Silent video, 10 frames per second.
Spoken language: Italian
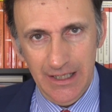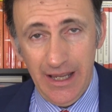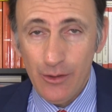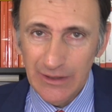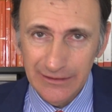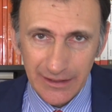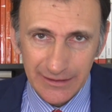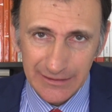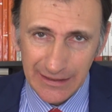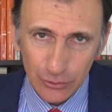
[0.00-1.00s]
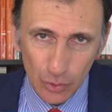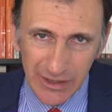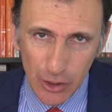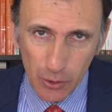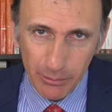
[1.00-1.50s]
È un altrettanto
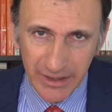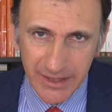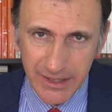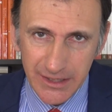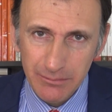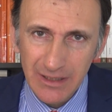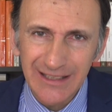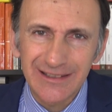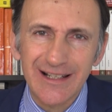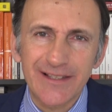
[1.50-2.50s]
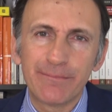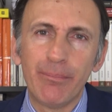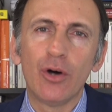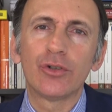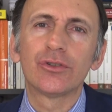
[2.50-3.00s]
incomprensibile
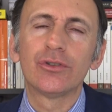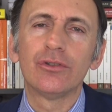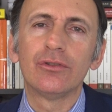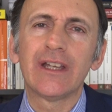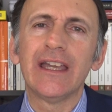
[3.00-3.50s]
trasporto